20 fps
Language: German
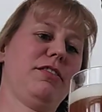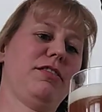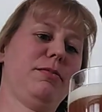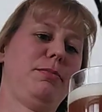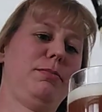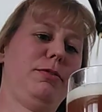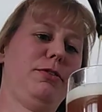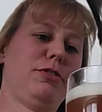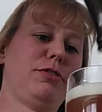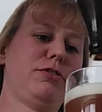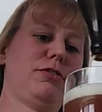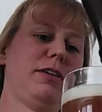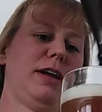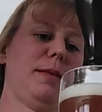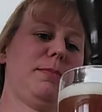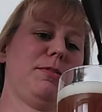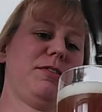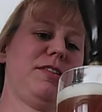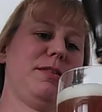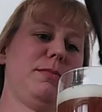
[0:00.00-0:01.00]
So blöd kann
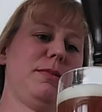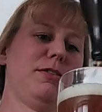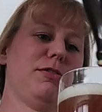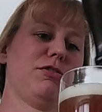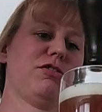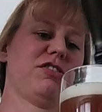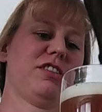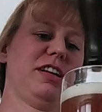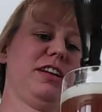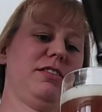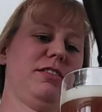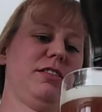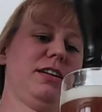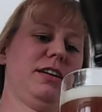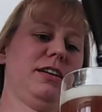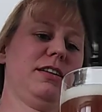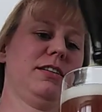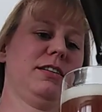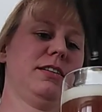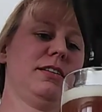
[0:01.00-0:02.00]
auch was anstellen,
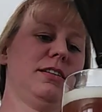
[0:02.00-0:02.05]
oder?